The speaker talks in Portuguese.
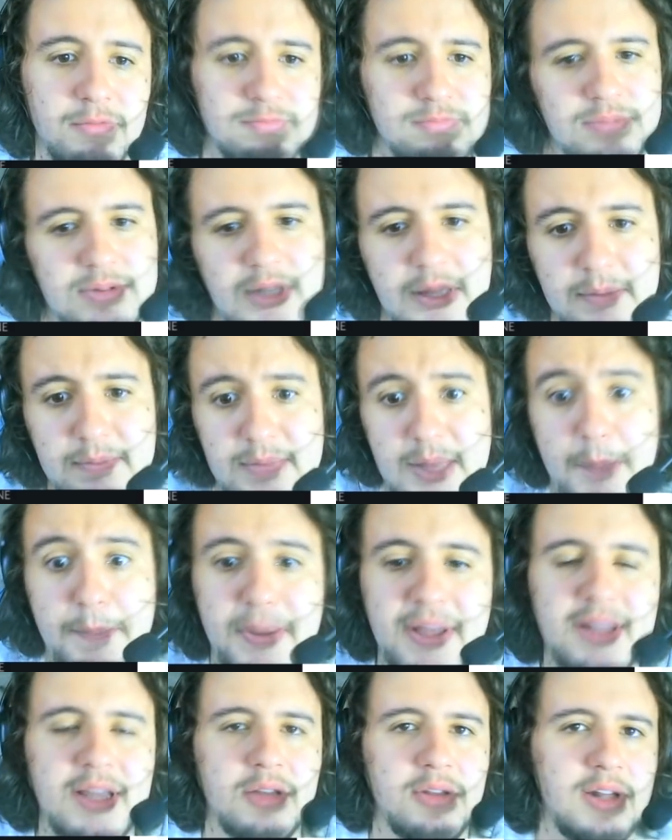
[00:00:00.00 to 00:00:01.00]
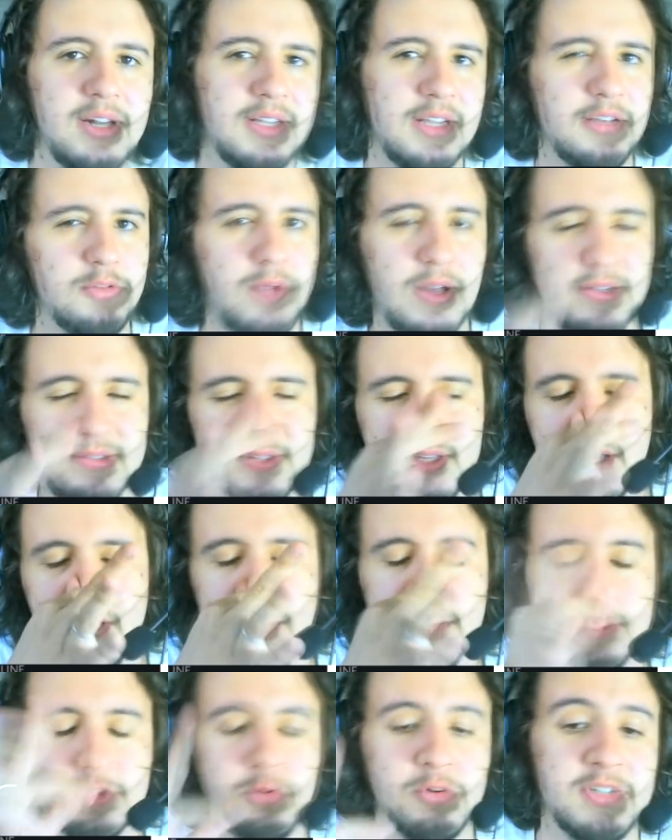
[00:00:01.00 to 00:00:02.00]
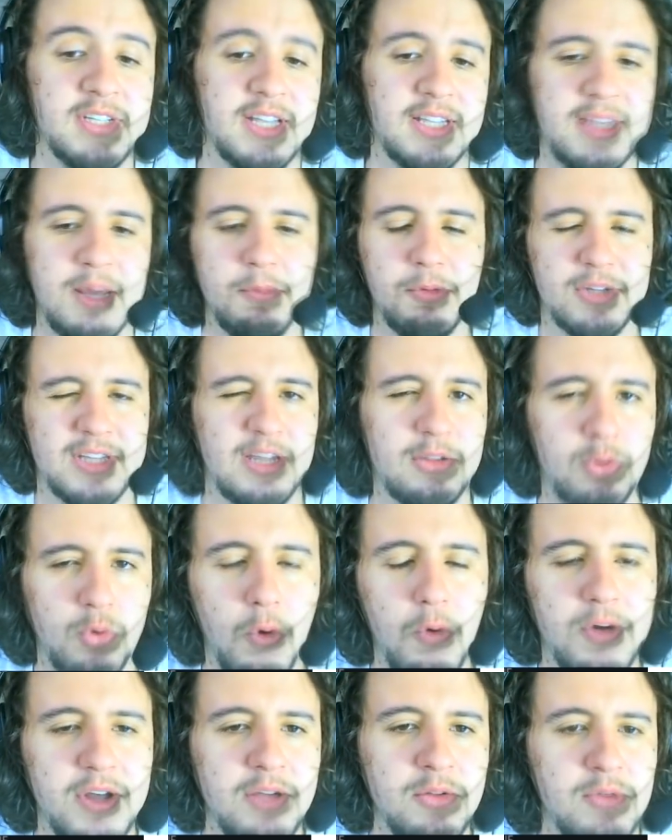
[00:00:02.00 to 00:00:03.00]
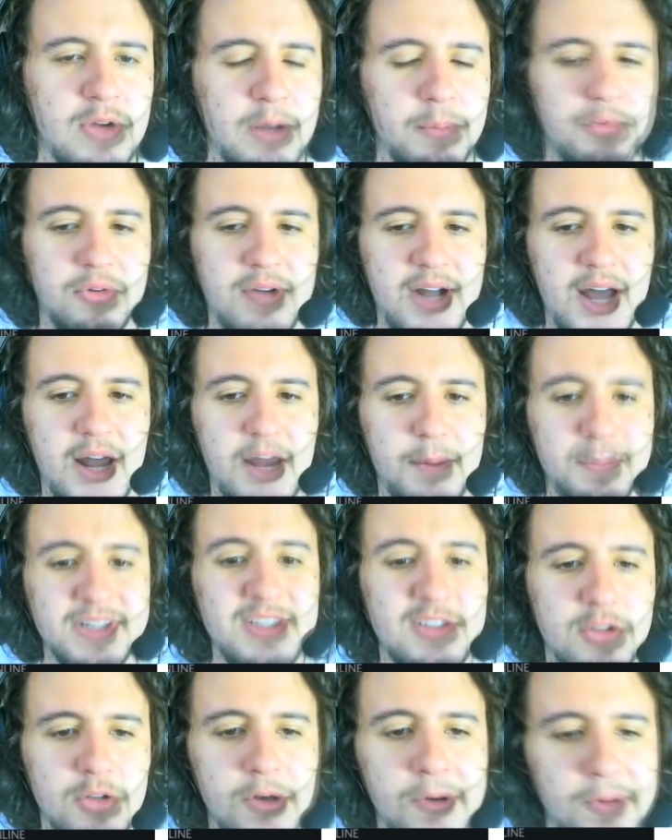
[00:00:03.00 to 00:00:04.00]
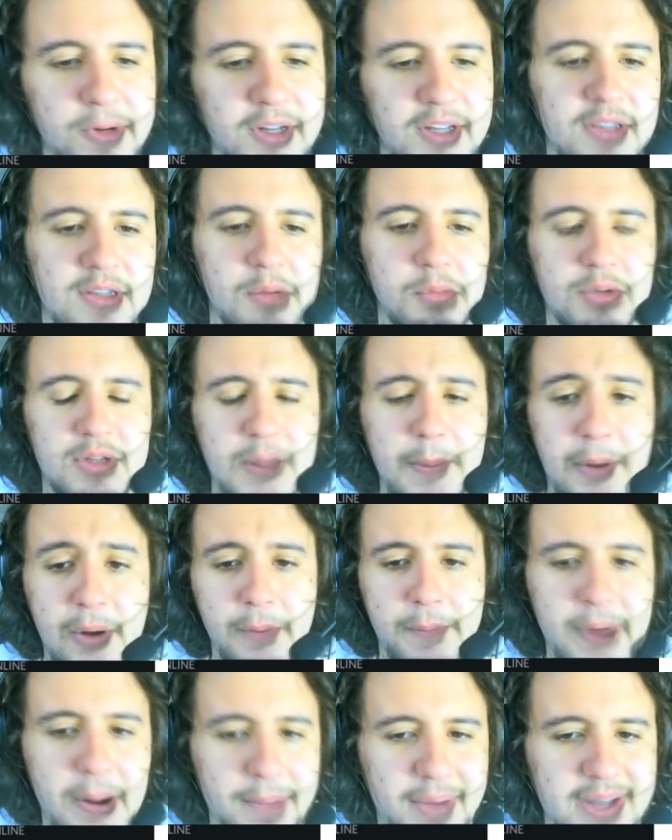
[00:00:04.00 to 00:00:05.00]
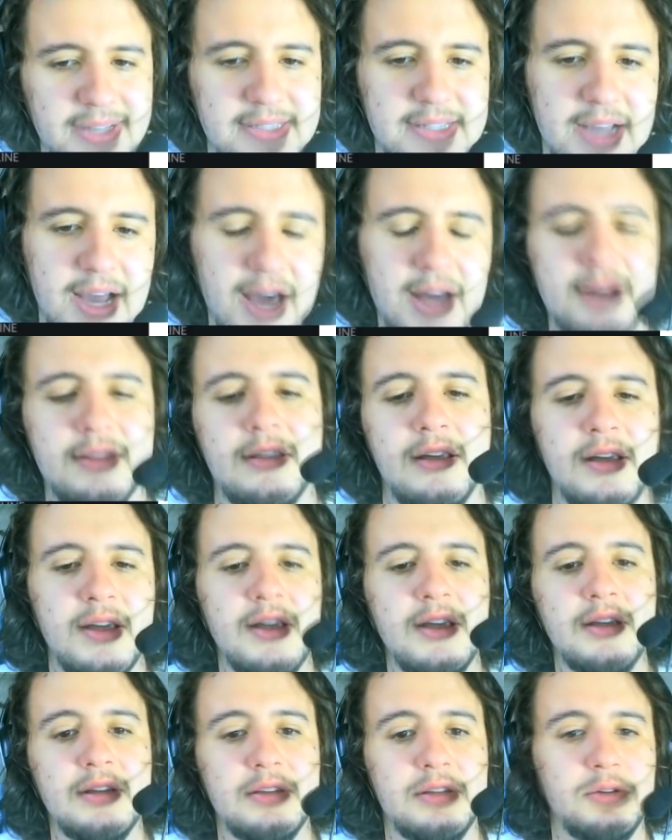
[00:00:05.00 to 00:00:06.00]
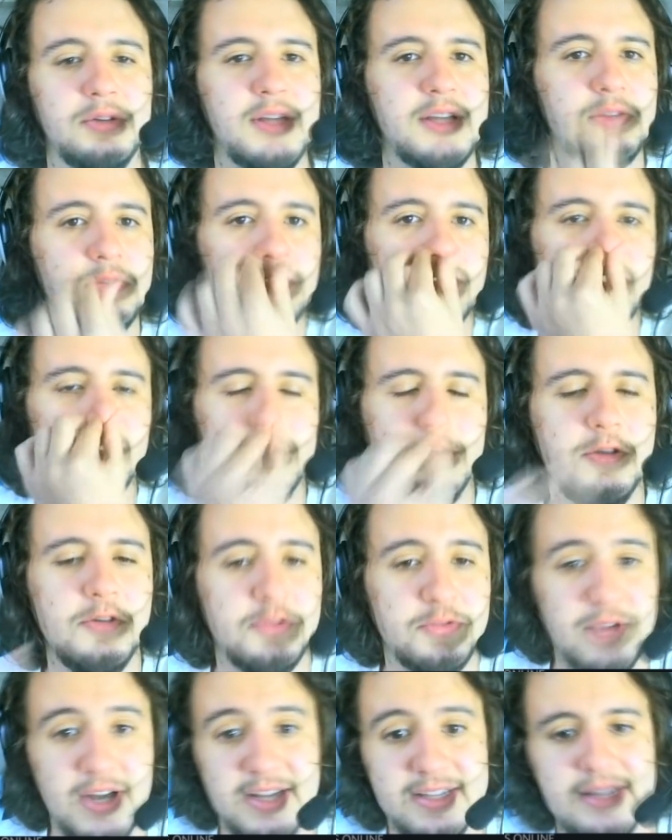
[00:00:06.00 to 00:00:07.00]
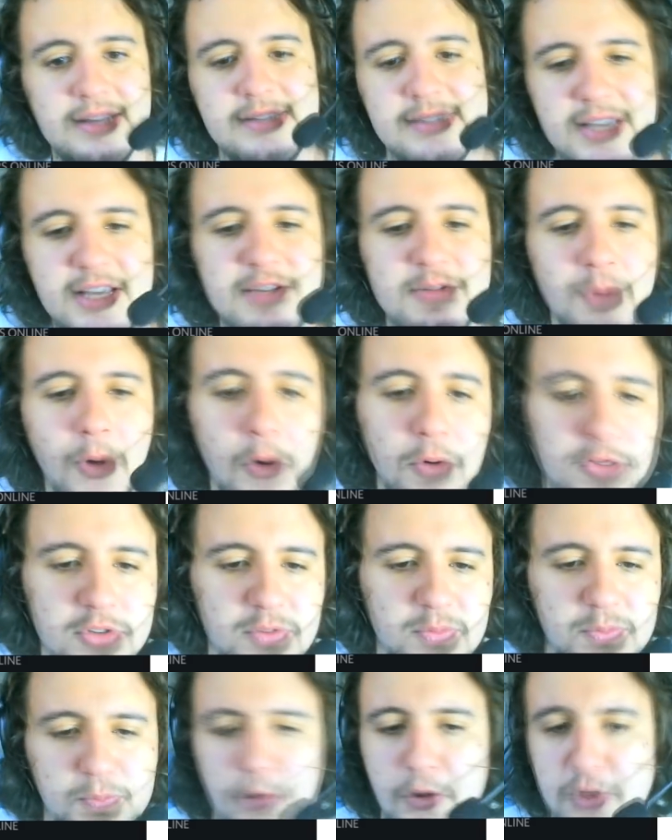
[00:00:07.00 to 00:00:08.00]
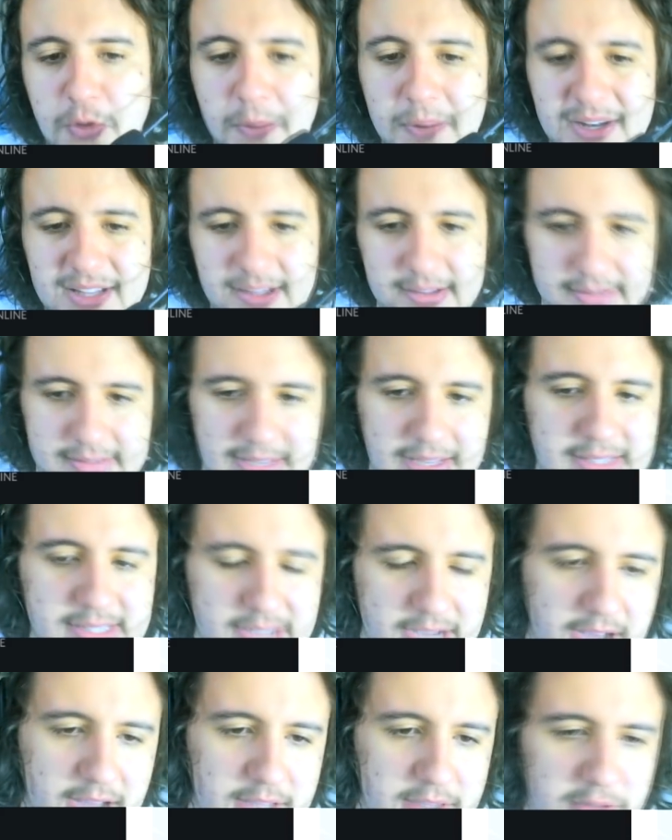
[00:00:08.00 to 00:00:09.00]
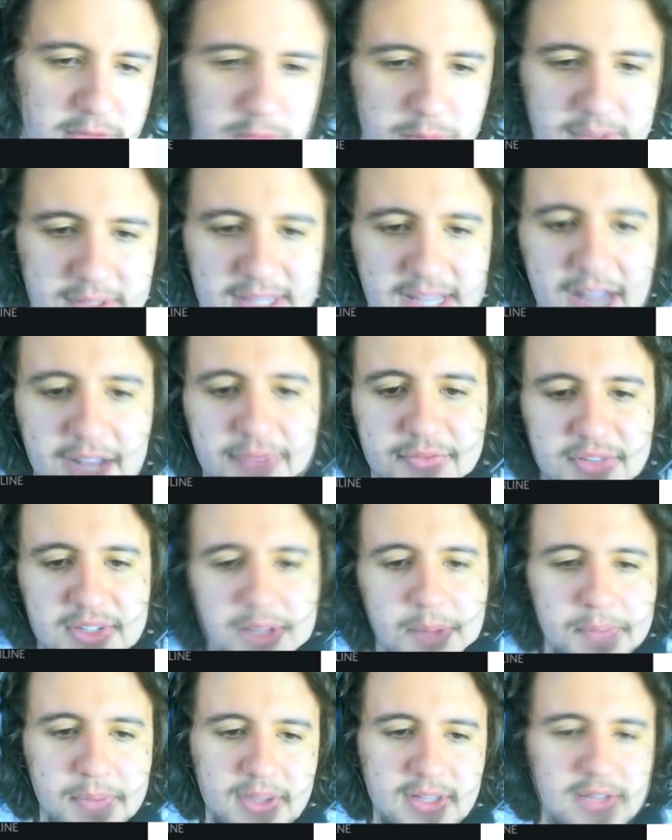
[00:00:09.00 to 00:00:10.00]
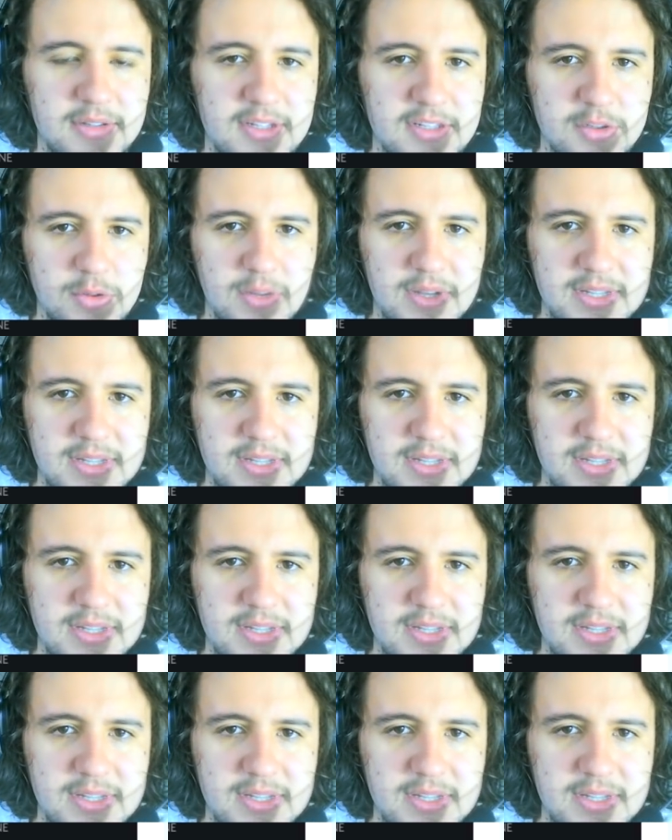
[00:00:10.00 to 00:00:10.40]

tu, dependendo ali da situação, tu conseguir até botar token no campo do cara para destruir, tributar para comprar mais carta. Então, né, se o cara tem seis monstros, tu pode comprar até seis cartas com Slifer, dependendo da